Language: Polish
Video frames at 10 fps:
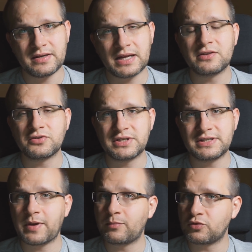kart do
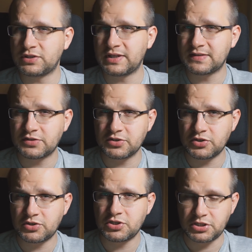Shadespire było
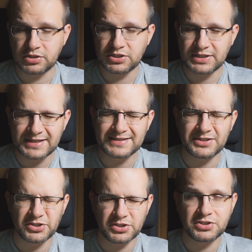430,
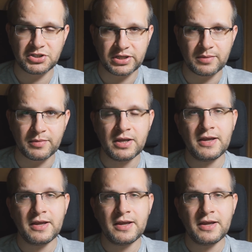437